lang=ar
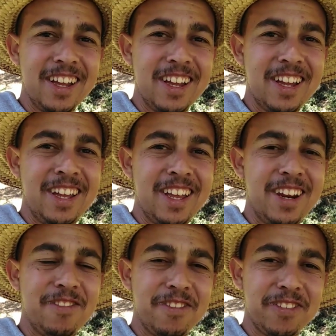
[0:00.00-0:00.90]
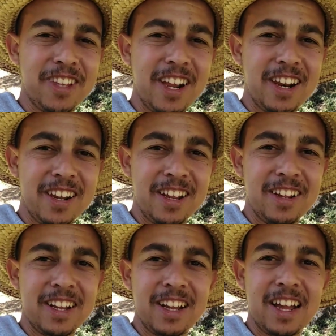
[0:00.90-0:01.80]
آه، يعني في ظل
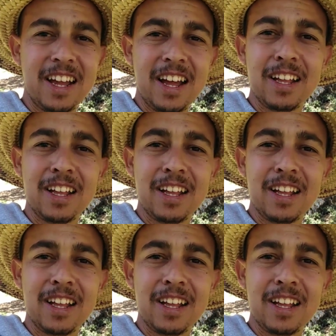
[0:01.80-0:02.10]
آه،